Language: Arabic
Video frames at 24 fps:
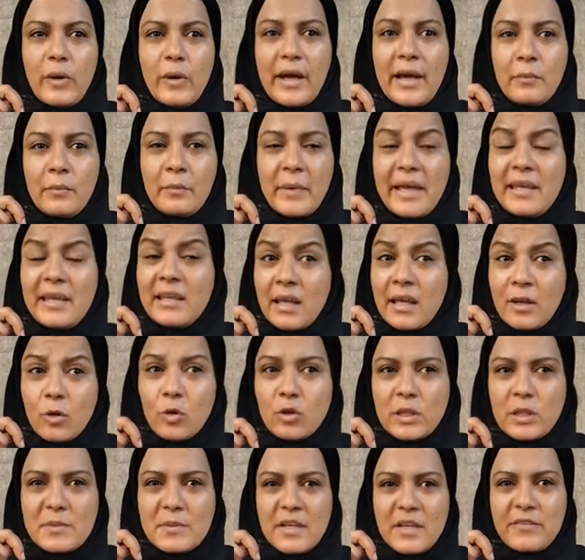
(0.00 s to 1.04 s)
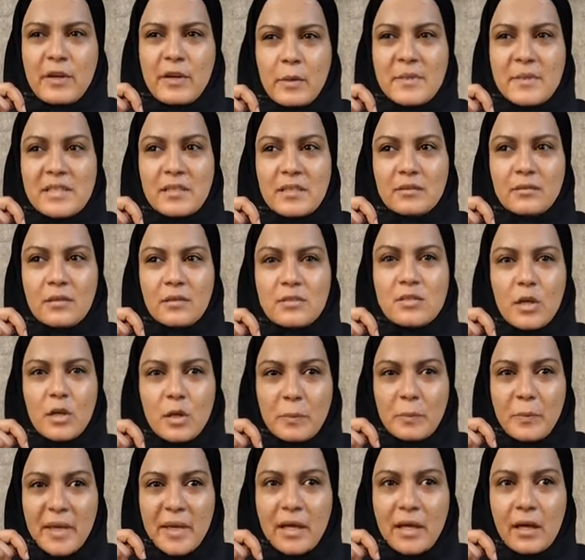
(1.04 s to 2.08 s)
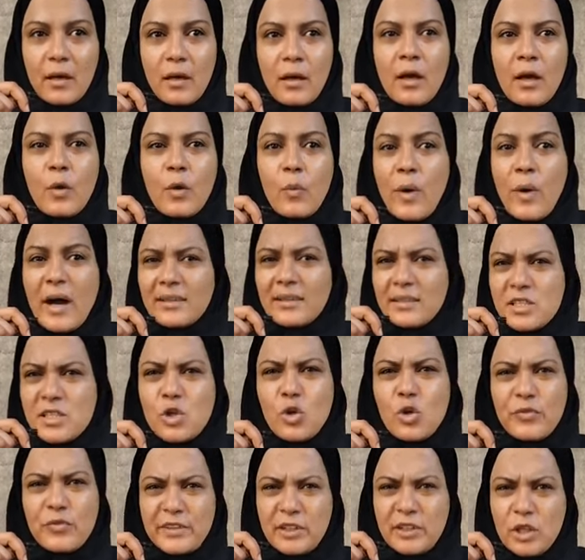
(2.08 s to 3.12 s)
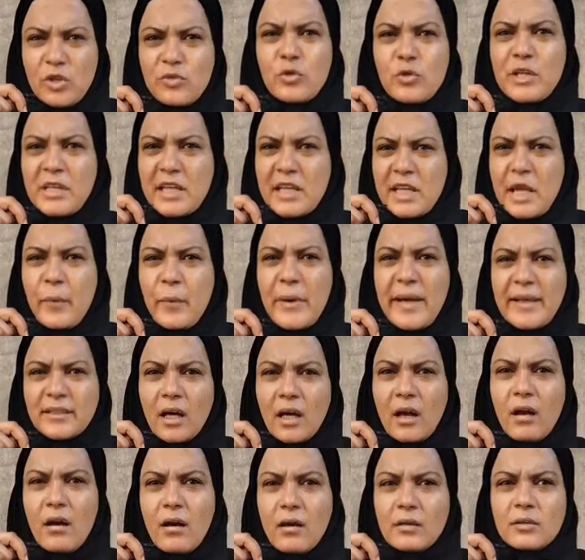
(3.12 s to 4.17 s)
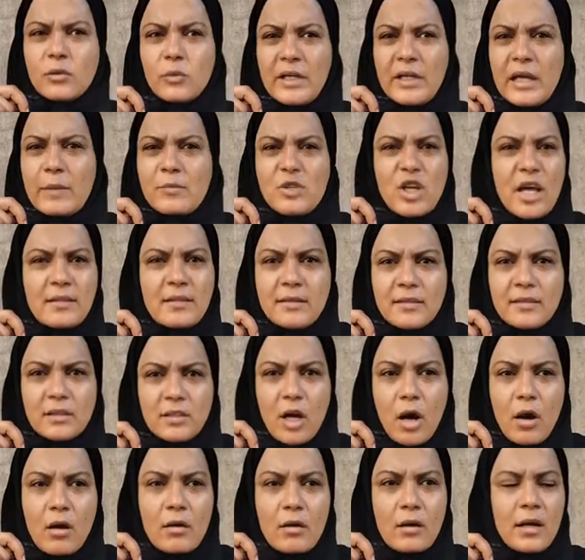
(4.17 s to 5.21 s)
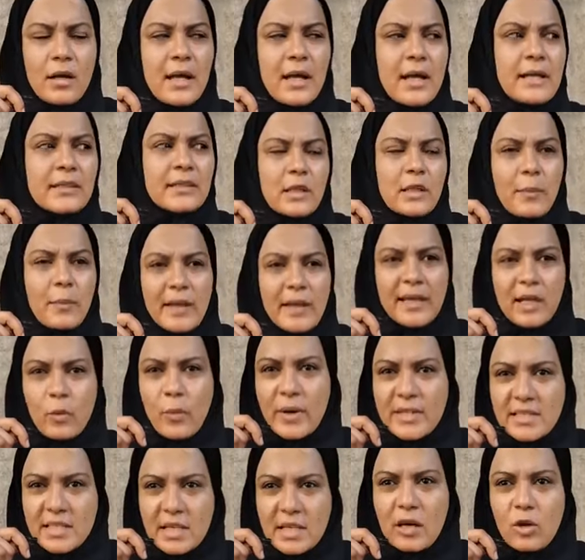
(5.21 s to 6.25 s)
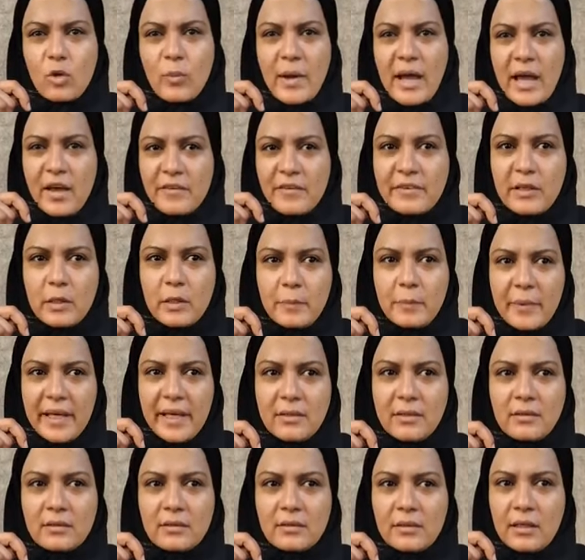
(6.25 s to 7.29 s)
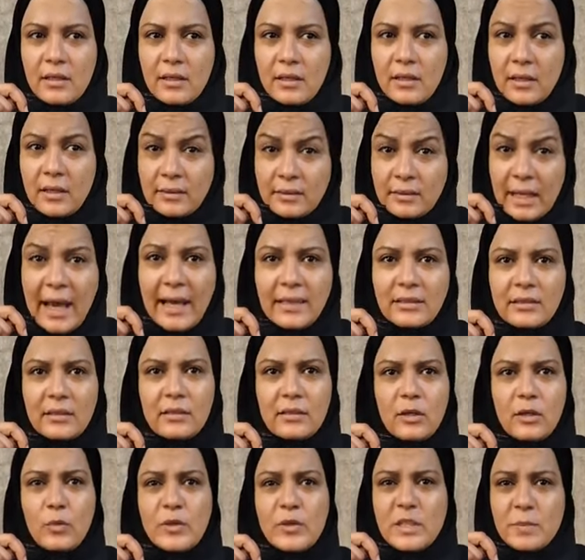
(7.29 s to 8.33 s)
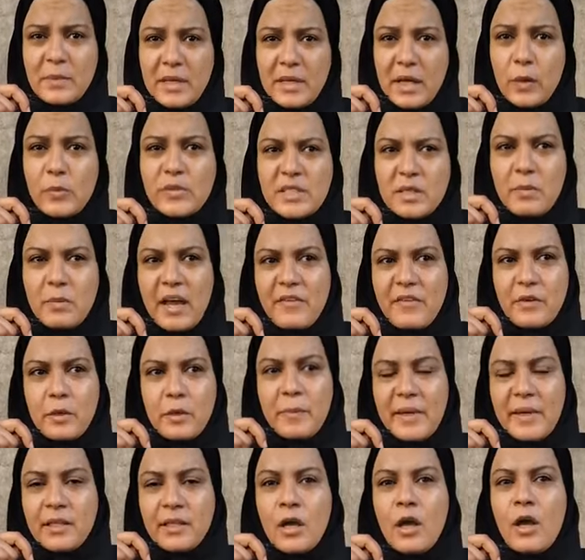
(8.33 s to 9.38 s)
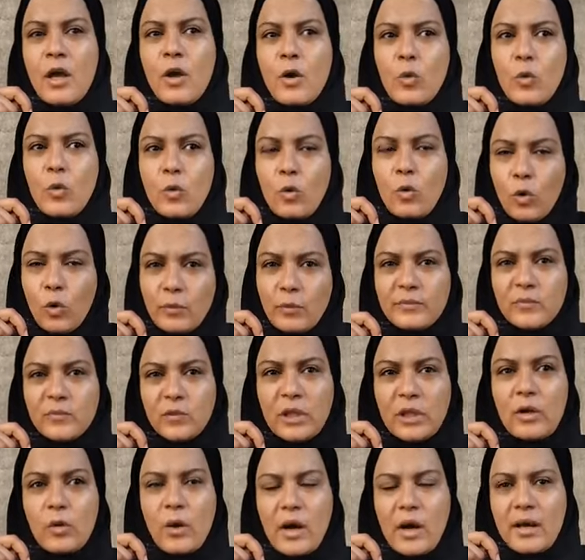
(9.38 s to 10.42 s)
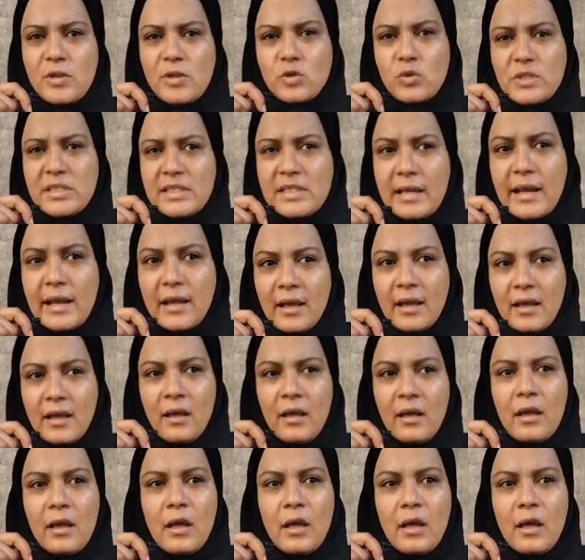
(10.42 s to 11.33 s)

مع اني انا كنت مسافره بس اتصلت بيا وقعدت تصرخ في التليفون ان هي وقعت على الارض وان هي مش قادره تتحرك طبعا اخواتي كانوا معاها في البيت آه، تحت ان اخواتي متجوزين معاها في البيت كلهم طلعوا على صوت صريخها